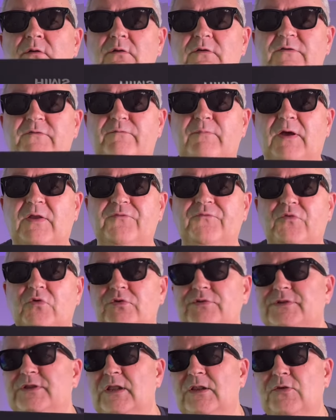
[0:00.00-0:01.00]

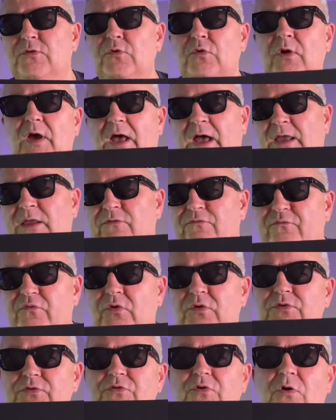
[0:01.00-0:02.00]
smartphones tels que
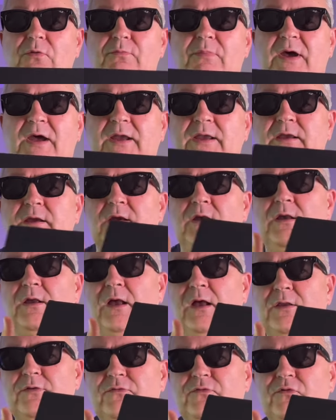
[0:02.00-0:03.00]
iPhone, Tallback,
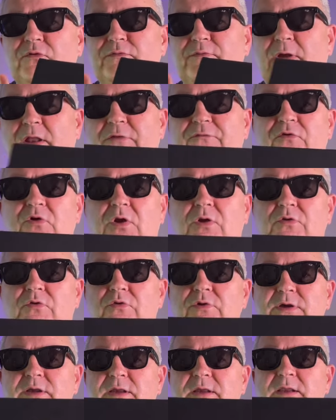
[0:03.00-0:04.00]
sur smartphone
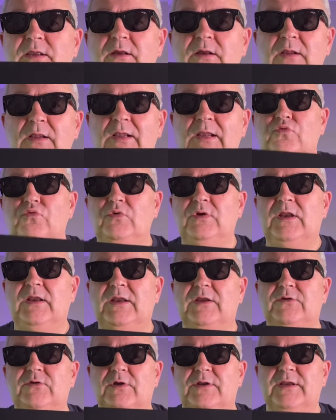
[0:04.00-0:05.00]
Android, tous les
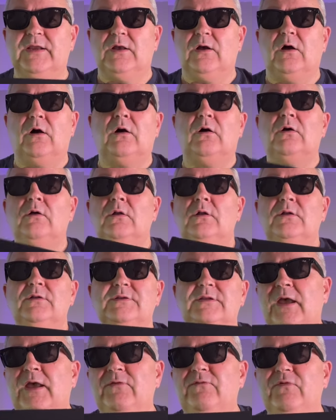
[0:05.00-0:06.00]
lecteurs d'écran,
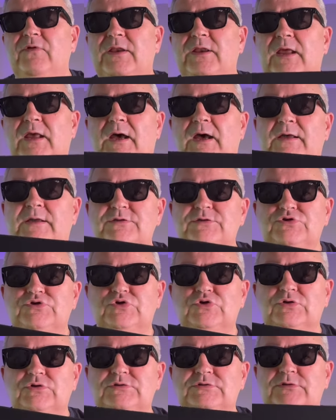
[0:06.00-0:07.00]
NVDA,
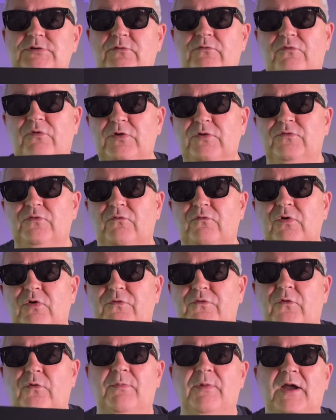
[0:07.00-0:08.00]
JAWS, VoiceOver
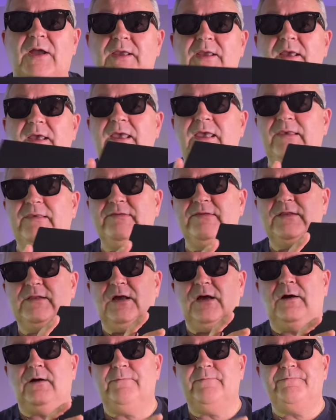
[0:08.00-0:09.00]
sur Mac, etc.